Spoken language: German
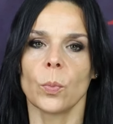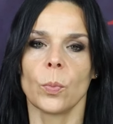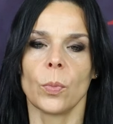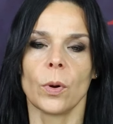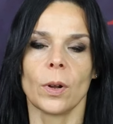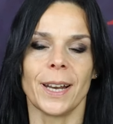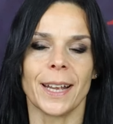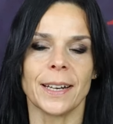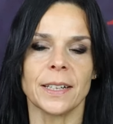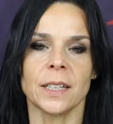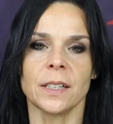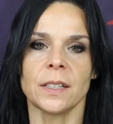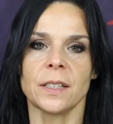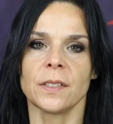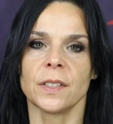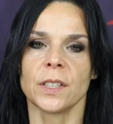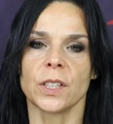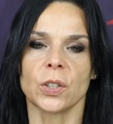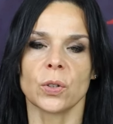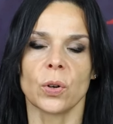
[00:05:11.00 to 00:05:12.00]
Länder, die
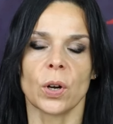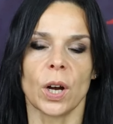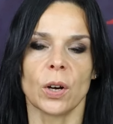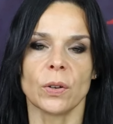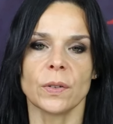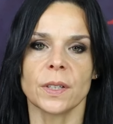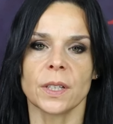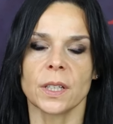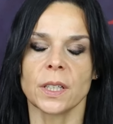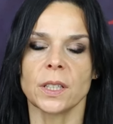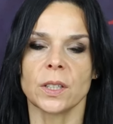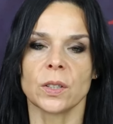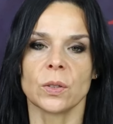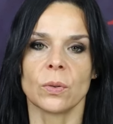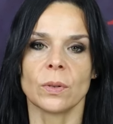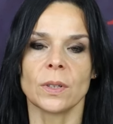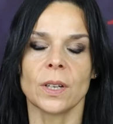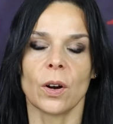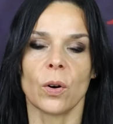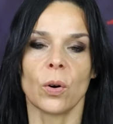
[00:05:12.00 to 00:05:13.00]
sich neu ausrichten
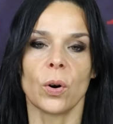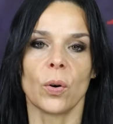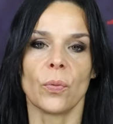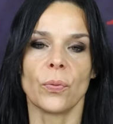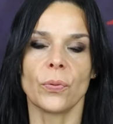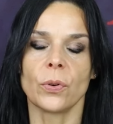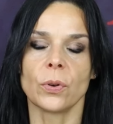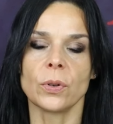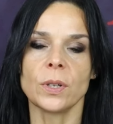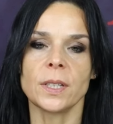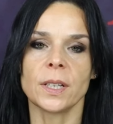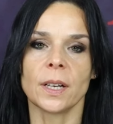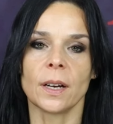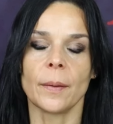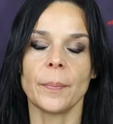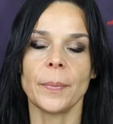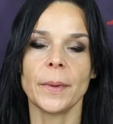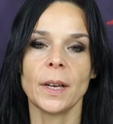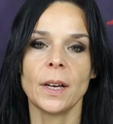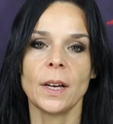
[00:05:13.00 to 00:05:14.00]
und auch aufgrund
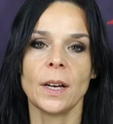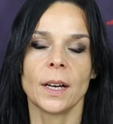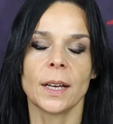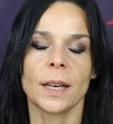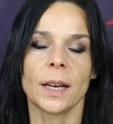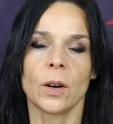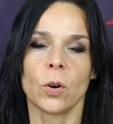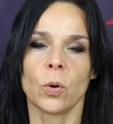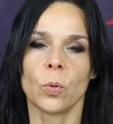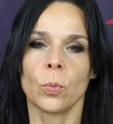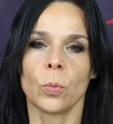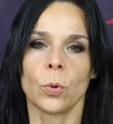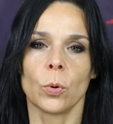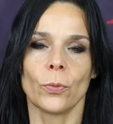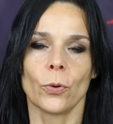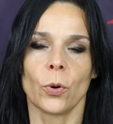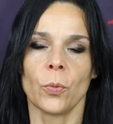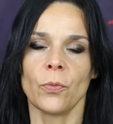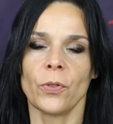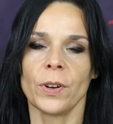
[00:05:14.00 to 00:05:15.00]
der ja, um
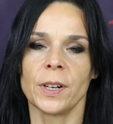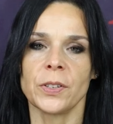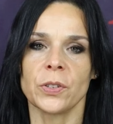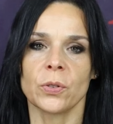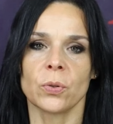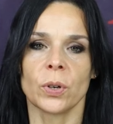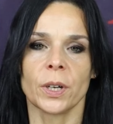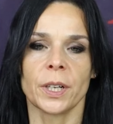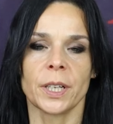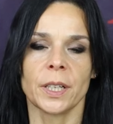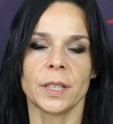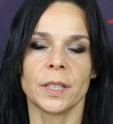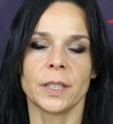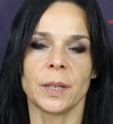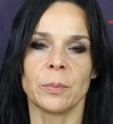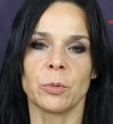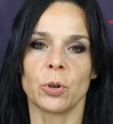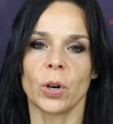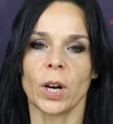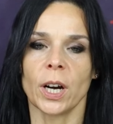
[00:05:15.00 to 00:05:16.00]
Umwälzung in den
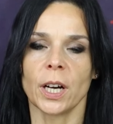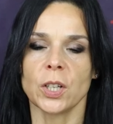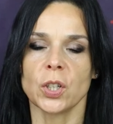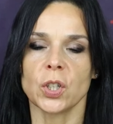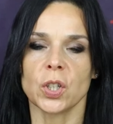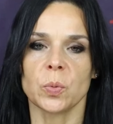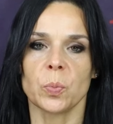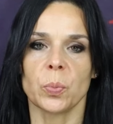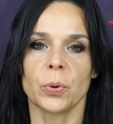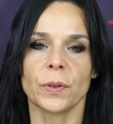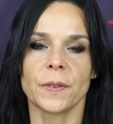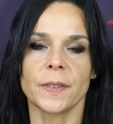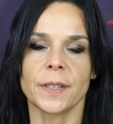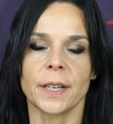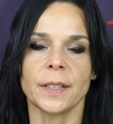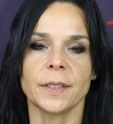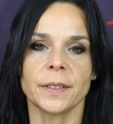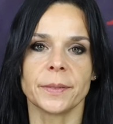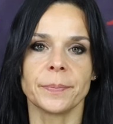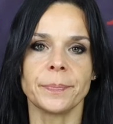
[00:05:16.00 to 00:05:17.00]
demokratischen
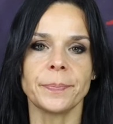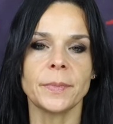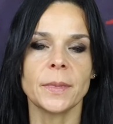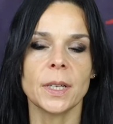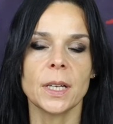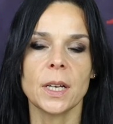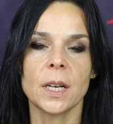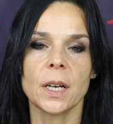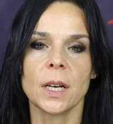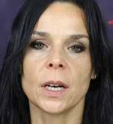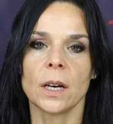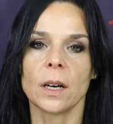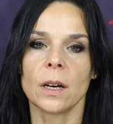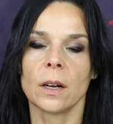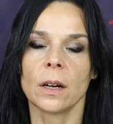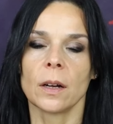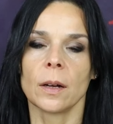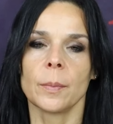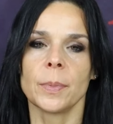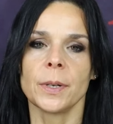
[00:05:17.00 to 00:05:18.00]
Prozessen
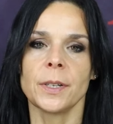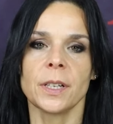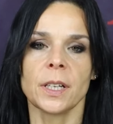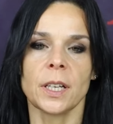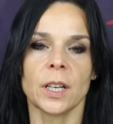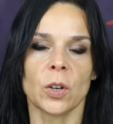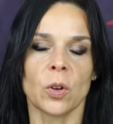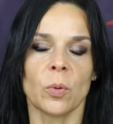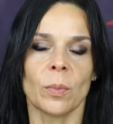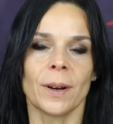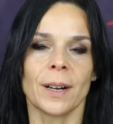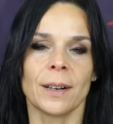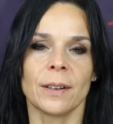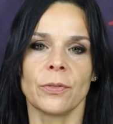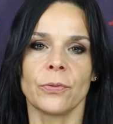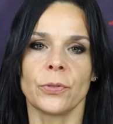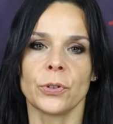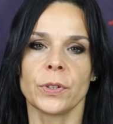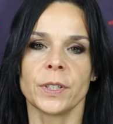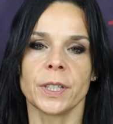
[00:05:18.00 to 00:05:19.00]
äh, bitte hier nochmal
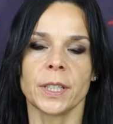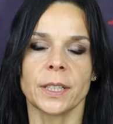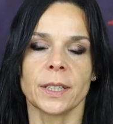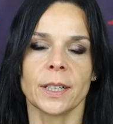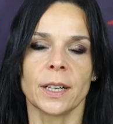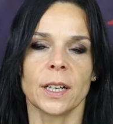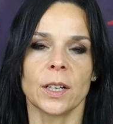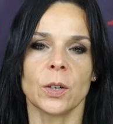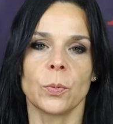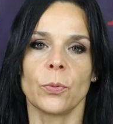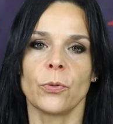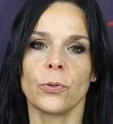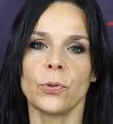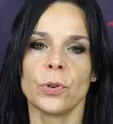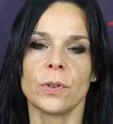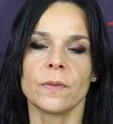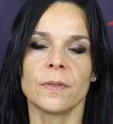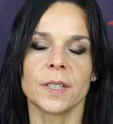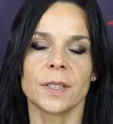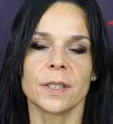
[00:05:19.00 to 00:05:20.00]
für sich
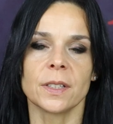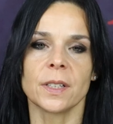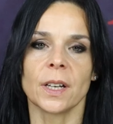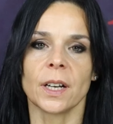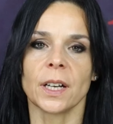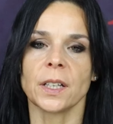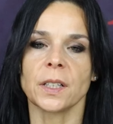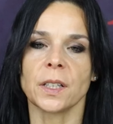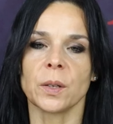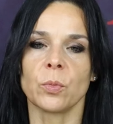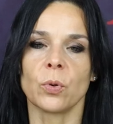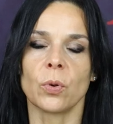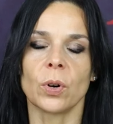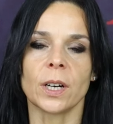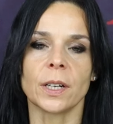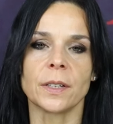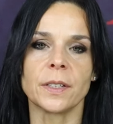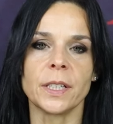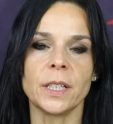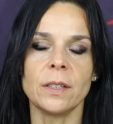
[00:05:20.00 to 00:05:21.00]
nachfühlen, was ist eigentlich
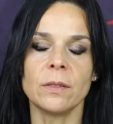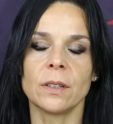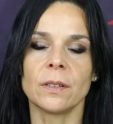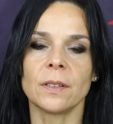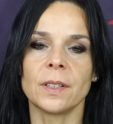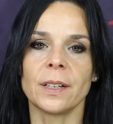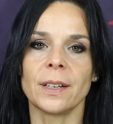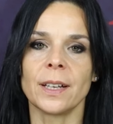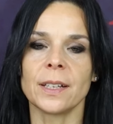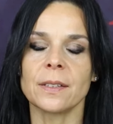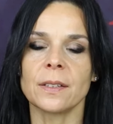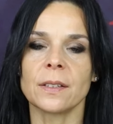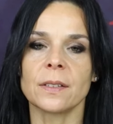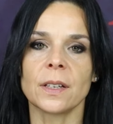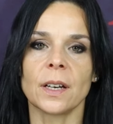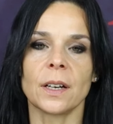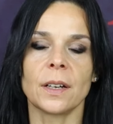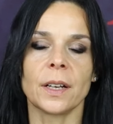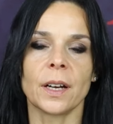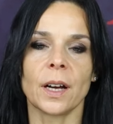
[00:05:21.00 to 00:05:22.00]
Demokratie, weil wir ja letztens
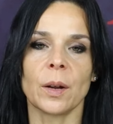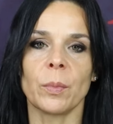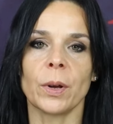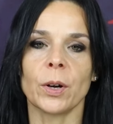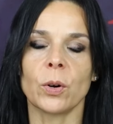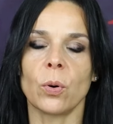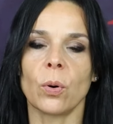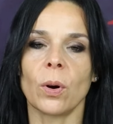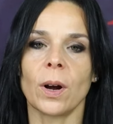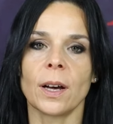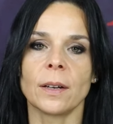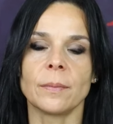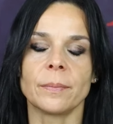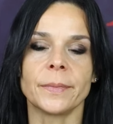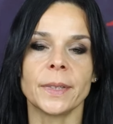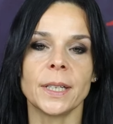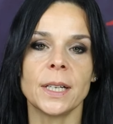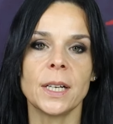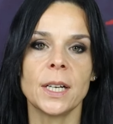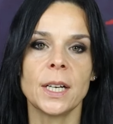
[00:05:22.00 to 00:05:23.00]
einige Anmerkungen
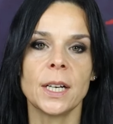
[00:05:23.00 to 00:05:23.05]
hatten.